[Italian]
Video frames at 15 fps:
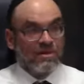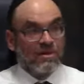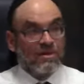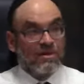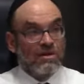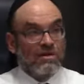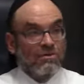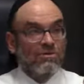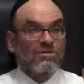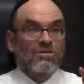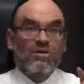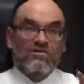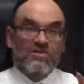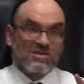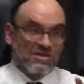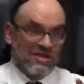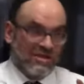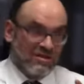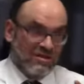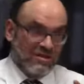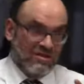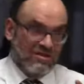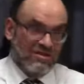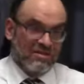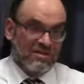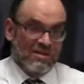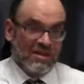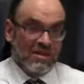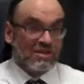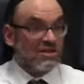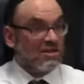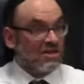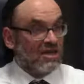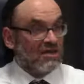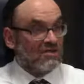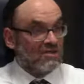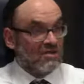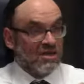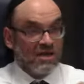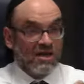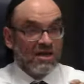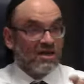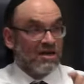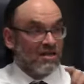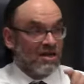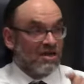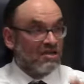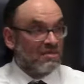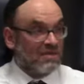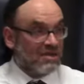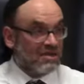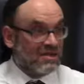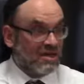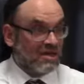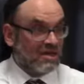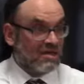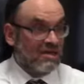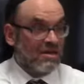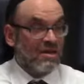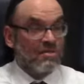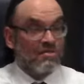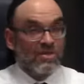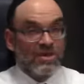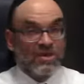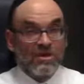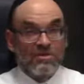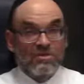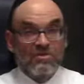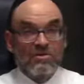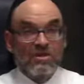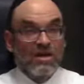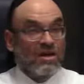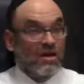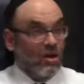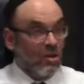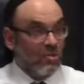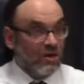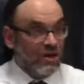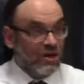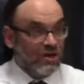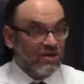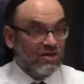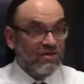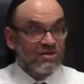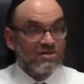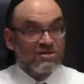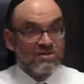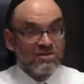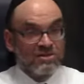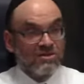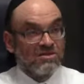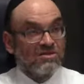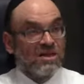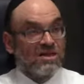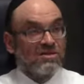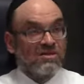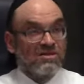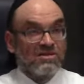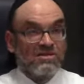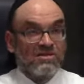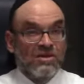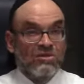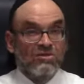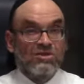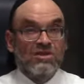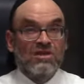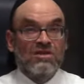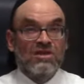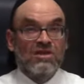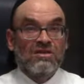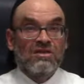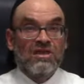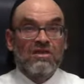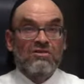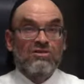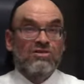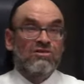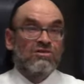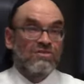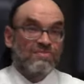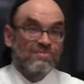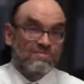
e l'ultimo versetto è citato nella Haggadah di Pesach, perché contiene l'obbligo di ricordarsi dell'uscita dall'Egitto.